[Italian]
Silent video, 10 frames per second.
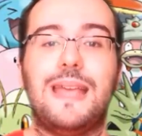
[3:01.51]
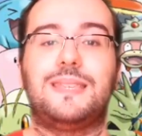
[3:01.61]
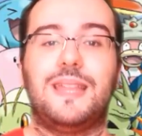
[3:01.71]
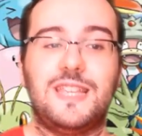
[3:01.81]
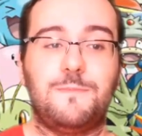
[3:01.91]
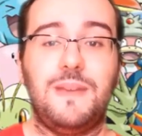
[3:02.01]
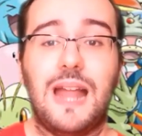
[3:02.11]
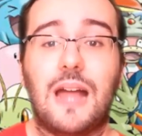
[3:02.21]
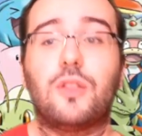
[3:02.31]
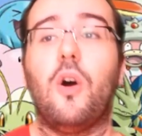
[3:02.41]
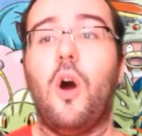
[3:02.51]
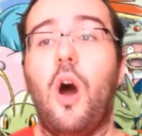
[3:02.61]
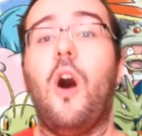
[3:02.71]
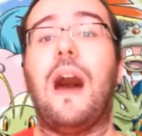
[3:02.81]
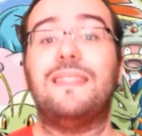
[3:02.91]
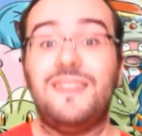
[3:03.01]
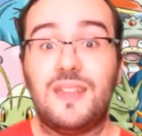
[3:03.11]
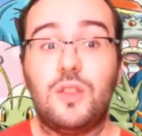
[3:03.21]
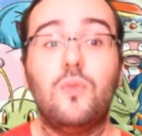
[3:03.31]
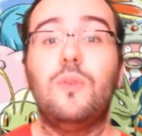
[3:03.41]
essere ispirato o
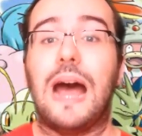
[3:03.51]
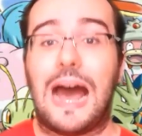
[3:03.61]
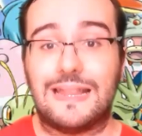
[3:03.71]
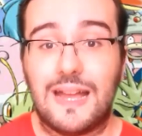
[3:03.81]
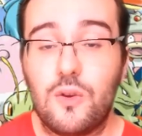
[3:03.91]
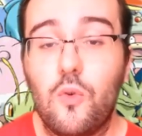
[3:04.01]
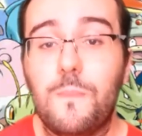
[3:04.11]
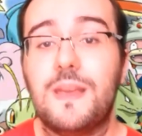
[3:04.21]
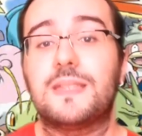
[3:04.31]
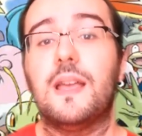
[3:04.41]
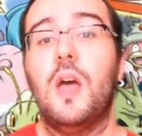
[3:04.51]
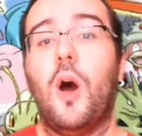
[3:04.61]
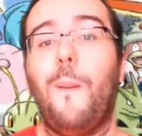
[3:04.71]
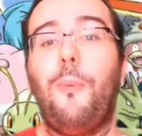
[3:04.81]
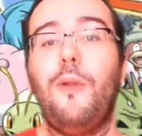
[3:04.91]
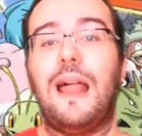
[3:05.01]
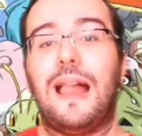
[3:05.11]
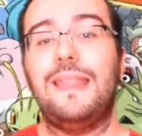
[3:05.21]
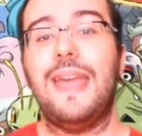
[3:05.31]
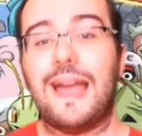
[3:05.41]
addirittura ad Anubis oppure
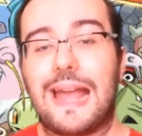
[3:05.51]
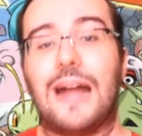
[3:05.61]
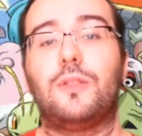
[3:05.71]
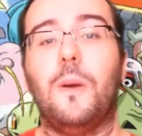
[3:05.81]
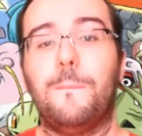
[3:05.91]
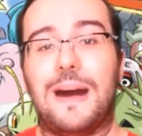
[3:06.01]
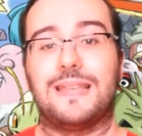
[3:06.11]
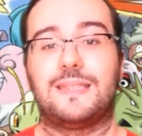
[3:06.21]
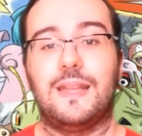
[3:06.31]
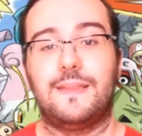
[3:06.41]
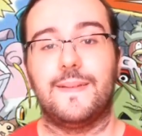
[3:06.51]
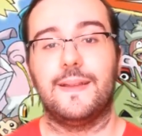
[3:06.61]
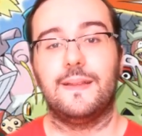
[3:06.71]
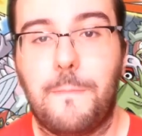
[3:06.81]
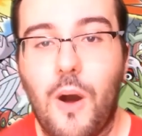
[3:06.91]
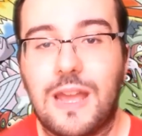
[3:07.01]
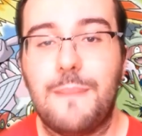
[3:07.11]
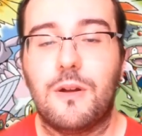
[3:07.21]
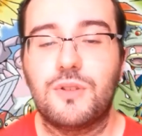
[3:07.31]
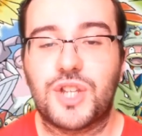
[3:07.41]
alla dea gatto Bastet.
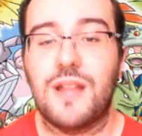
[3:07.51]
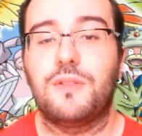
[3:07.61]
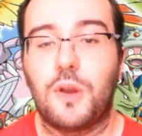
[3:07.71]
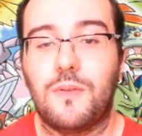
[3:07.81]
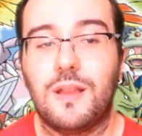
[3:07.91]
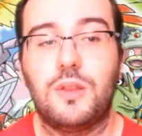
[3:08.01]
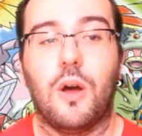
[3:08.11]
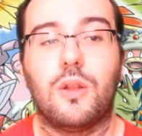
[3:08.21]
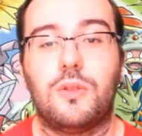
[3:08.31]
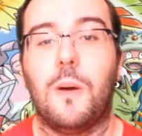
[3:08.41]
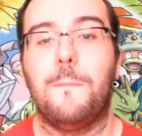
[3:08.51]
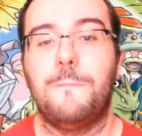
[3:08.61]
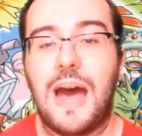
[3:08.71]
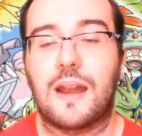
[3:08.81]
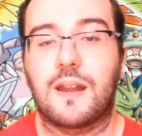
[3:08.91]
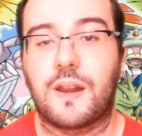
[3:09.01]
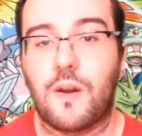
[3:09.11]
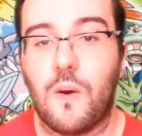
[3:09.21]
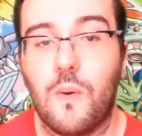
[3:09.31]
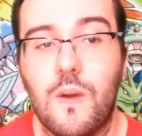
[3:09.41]
Pokémon 198
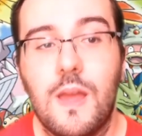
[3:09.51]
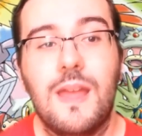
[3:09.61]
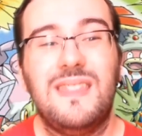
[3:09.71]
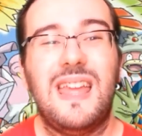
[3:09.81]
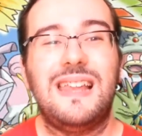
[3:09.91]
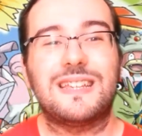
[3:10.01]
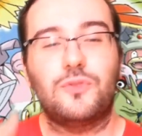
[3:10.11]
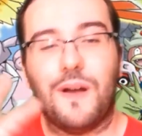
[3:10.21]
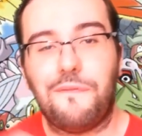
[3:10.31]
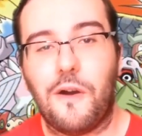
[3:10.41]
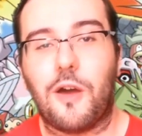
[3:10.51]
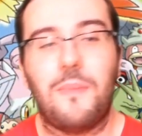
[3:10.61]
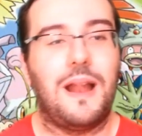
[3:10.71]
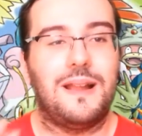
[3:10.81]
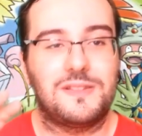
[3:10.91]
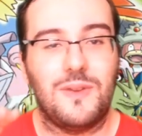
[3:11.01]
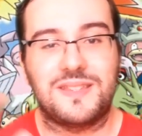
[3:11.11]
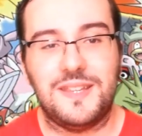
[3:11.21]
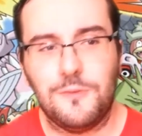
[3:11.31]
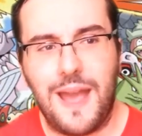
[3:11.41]
Markrow nella sua forma, nella sua
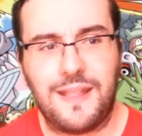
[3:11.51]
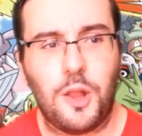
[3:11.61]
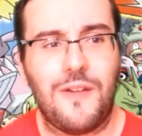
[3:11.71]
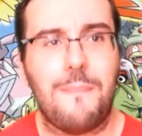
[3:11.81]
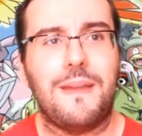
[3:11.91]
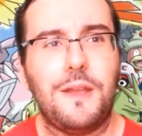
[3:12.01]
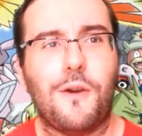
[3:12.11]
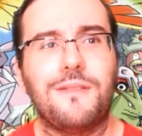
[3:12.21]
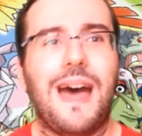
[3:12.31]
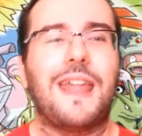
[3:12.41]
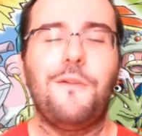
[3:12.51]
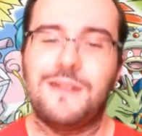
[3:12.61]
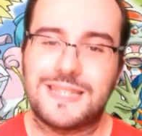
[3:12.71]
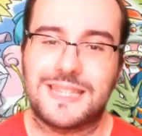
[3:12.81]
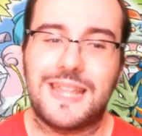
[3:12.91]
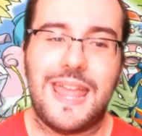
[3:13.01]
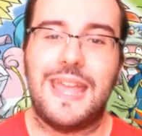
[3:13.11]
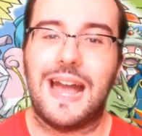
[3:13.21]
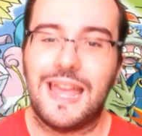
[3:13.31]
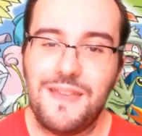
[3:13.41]
silhouette, dovrebbe ricordare una
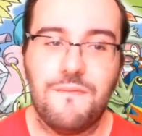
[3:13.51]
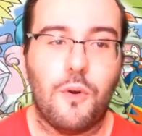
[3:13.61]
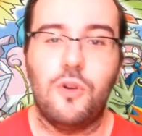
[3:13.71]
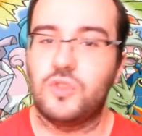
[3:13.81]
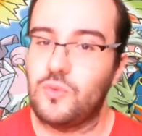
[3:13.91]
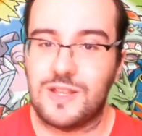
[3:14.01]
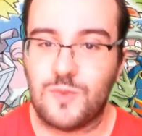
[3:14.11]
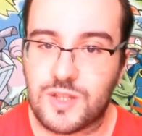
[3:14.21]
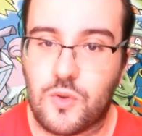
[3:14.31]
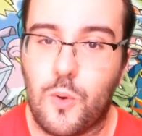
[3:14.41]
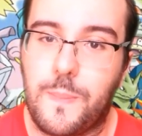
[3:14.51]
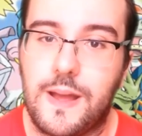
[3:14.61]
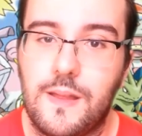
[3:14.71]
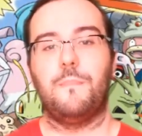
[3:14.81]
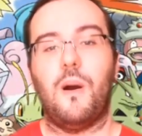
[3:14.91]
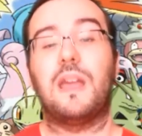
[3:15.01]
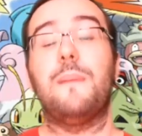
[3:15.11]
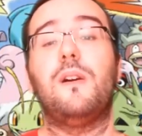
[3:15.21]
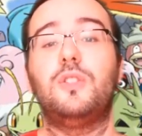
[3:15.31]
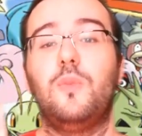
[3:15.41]
strega in volo sulla sua scopa.
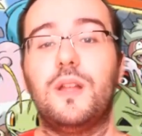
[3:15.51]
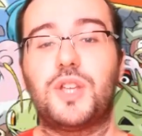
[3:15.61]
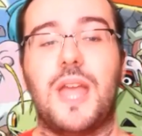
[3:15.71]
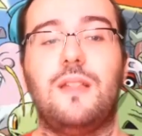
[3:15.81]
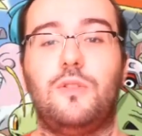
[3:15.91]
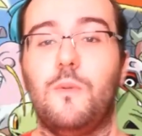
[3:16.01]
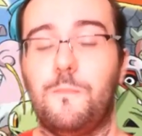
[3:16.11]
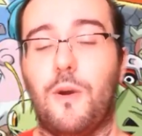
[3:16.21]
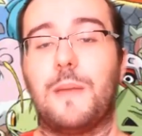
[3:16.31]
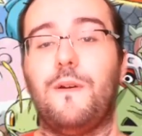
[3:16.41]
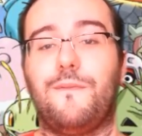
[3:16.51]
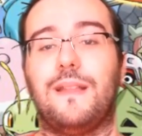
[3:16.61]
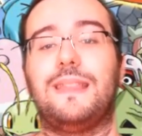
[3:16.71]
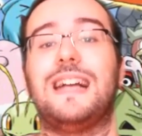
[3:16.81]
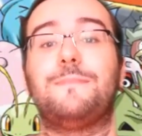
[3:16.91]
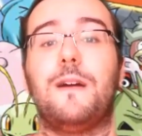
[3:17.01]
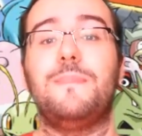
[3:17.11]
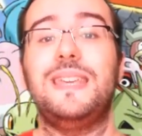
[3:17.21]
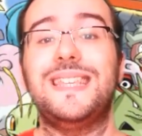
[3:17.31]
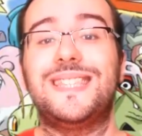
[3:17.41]
Pokémon 200, un Pokémon fantasma
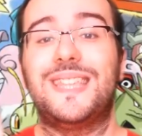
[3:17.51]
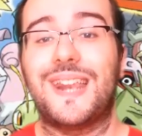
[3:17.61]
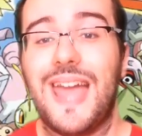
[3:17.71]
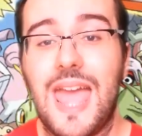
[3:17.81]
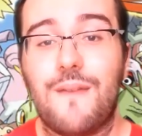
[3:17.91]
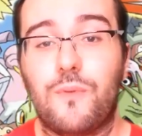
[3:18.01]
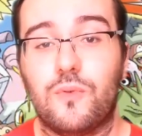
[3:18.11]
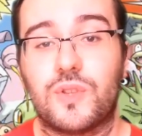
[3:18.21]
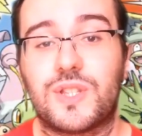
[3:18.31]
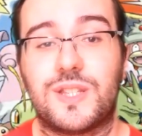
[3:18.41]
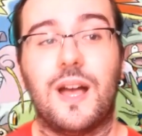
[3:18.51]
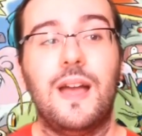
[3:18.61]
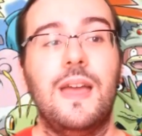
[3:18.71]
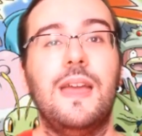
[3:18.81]
Miss Drevus,